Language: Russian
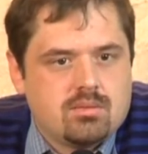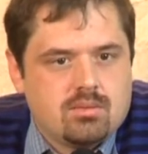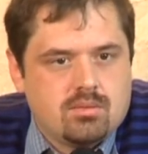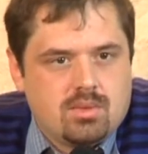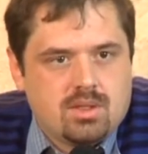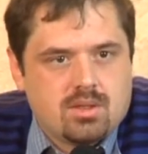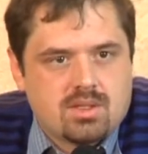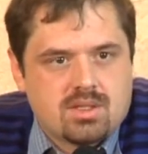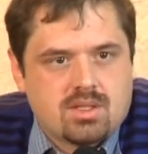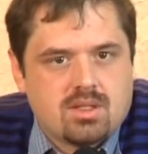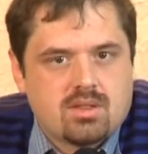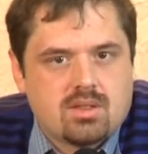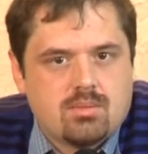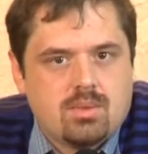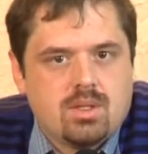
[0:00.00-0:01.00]
Милости.
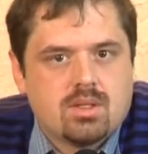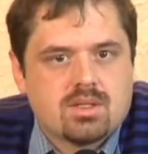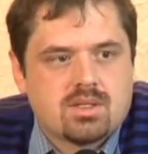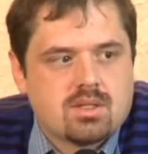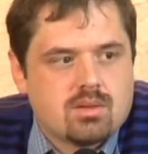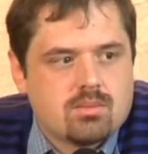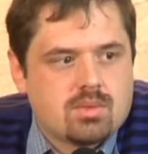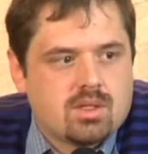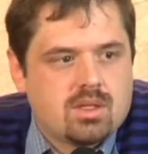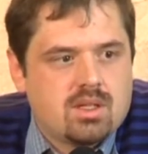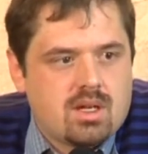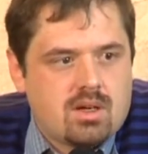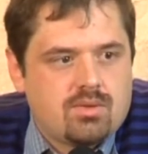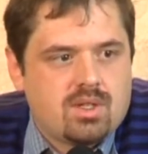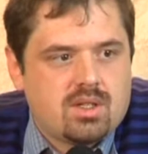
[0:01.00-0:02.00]
Эта милость, она была
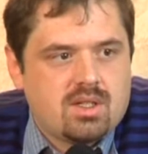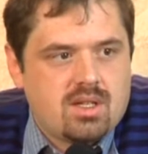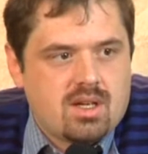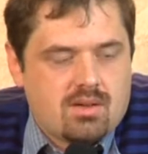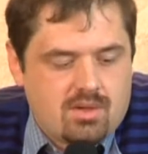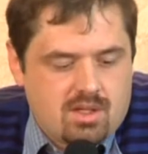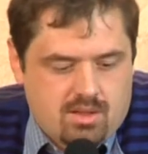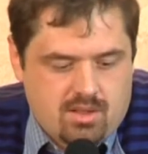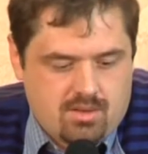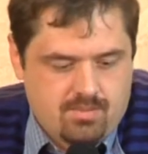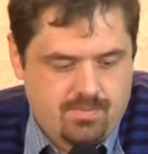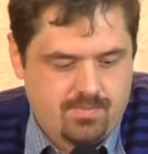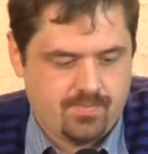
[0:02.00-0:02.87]
явно явлена.